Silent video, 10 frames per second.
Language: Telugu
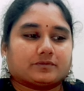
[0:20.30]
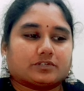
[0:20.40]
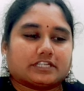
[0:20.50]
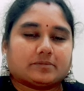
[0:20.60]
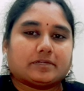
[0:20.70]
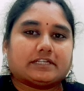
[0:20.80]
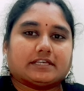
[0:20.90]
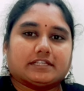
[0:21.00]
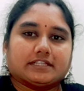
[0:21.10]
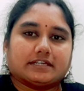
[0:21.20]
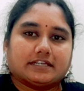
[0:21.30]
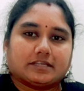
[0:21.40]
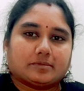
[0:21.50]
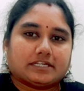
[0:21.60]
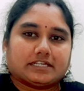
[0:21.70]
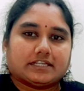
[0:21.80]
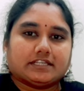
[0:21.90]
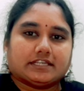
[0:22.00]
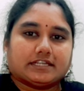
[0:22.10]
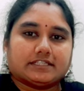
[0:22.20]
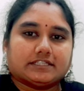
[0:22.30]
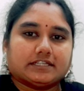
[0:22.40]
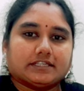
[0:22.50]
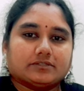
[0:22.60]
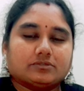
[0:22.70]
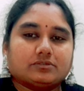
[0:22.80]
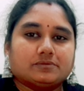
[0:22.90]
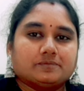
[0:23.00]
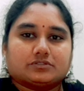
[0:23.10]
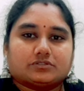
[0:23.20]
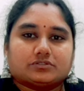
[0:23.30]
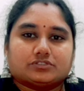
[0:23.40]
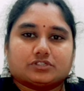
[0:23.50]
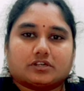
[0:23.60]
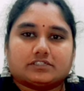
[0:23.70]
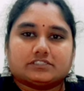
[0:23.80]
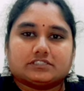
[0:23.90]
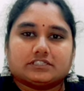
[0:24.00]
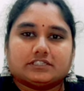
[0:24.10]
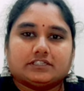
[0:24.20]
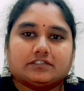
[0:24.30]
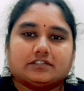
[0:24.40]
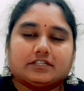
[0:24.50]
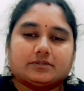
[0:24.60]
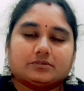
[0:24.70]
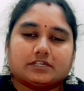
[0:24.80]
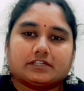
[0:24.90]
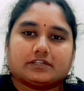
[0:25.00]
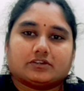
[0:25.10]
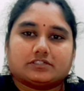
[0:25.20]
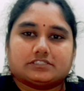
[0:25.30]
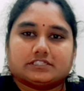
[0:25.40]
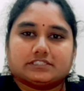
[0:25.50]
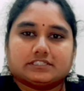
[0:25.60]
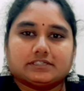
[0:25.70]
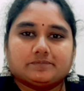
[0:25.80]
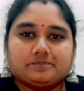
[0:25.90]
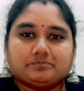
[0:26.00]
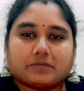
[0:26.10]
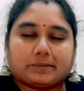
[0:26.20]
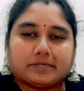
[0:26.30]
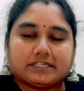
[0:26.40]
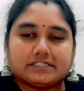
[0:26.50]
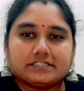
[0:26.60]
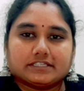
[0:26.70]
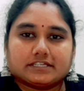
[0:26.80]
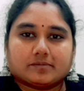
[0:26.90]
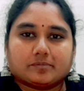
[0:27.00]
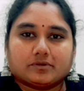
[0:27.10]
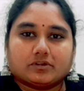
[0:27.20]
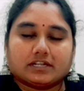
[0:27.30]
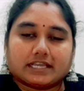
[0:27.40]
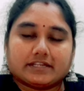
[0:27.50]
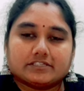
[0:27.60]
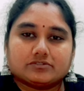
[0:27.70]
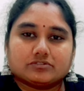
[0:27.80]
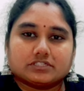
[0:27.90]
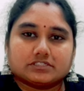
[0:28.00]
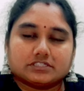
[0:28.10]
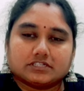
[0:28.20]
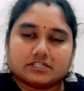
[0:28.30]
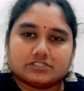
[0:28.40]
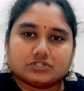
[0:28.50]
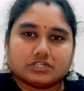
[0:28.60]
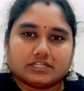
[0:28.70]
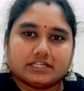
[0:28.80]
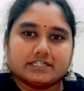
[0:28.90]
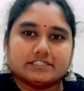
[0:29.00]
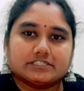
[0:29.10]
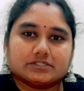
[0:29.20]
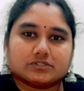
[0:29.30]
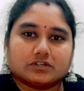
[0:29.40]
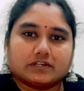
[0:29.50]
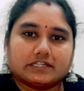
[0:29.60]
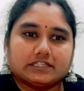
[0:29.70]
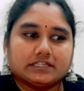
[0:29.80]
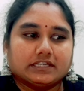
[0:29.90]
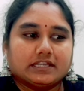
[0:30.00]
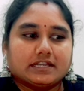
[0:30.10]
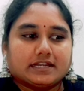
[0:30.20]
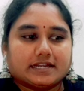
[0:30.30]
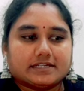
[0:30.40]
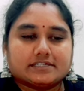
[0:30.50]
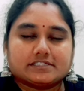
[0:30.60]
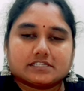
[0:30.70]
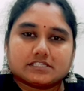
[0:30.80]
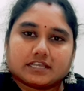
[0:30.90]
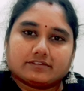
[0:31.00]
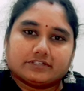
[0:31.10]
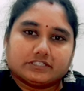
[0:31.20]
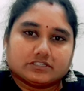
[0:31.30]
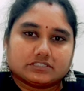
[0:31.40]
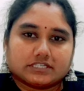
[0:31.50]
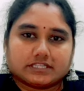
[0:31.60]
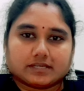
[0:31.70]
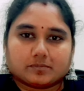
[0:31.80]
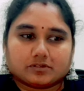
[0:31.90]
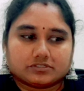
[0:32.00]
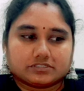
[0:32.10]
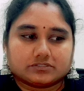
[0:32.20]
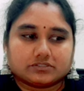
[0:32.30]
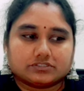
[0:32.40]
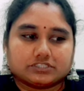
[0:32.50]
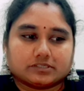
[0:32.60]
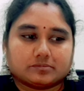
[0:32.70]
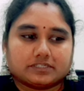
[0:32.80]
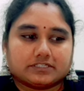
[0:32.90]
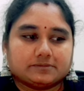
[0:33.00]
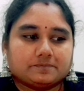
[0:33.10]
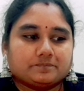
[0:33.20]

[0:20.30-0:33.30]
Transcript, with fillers: ఒకటే పెట్టాలి రెండే పెట్టాలి అని అయితే లేదు సో షార్ట్స్ని నిలువుగా రికార్డ్ చేసి మనం ఎడిట్ చేసేటప్పుడు కూడా నైన్ ఇస్ టు సిక్స్టీన్ రేషియోలోనే ఎడిట్ చేసుకోవాలి ఎడిట్ చేసి ఆ వీడియోస్ని అయితే అప్లోడ్ చేసుకోవచ్చు అనమాట